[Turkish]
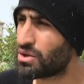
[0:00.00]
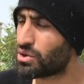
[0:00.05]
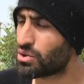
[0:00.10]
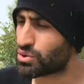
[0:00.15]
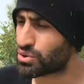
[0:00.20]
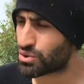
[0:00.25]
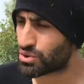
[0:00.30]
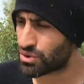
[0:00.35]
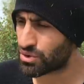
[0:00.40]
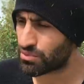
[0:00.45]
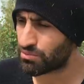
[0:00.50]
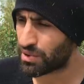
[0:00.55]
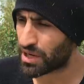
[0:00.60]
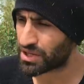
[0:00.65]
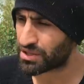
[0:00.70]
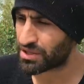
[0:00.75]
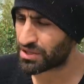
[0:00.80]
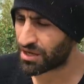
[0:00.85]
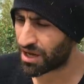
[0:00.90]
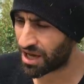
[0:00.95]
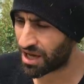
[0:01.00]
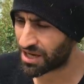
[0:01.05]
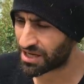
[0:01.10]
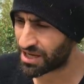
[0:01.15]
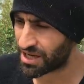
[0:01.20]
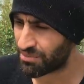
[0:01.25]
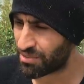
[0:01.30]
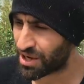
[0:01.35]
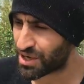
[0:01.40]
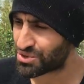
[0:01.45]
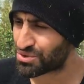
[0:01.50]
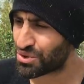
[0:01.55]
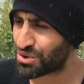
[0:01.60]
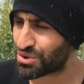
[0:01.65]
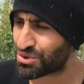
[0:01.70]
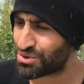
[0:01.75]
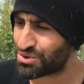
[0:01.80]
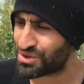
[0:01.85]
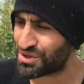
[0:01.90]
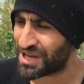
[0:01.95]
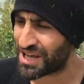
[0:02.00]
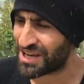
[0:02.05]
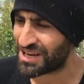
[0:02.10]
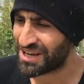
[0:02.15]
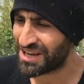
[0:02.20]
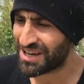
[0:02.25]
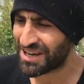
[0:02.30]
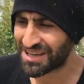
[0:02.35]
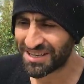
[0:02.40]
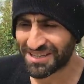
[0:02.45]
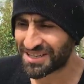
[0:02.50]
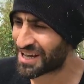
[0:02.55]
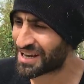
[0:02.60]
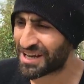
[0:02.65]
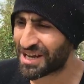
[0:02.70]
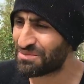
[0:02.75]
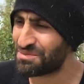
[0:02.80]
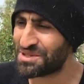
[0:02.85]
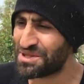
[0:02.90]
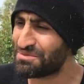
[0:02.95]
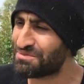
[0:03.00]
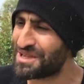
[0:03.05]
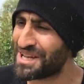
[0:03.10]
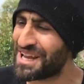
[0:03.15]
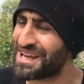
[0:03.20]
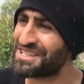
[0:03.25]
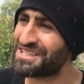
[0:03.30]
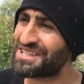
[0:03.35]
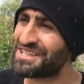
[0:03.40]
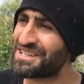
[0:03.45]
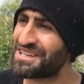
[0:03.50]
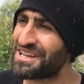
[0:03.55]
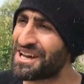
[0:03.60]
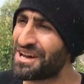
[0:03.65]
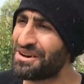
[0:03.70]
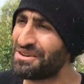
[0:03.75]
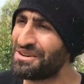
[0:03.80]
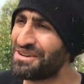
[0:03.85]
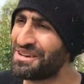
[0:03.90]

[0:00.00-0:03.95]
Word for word: Üstünün başının haline bak çok güzel. Sen ne biçim dilencisin ya?